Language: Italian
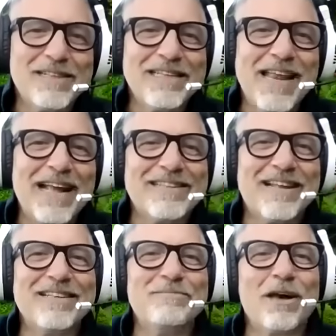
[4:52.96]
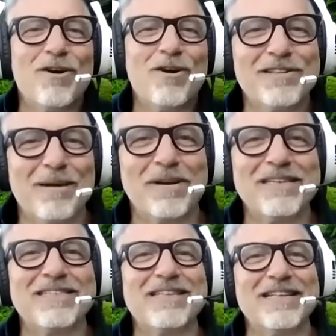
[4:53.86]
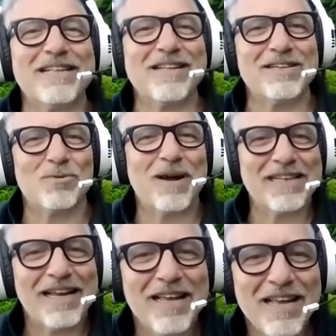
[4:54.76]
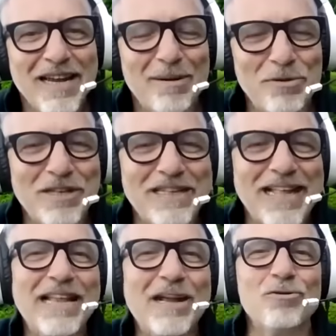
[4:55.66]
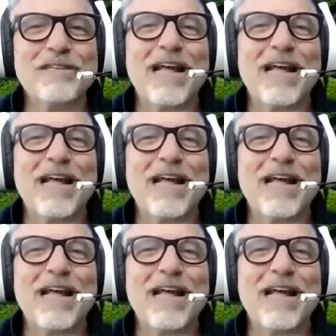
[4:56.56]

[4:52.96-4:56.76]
in mattinata, di Marotta, presidente della squadra campione d'Italia, con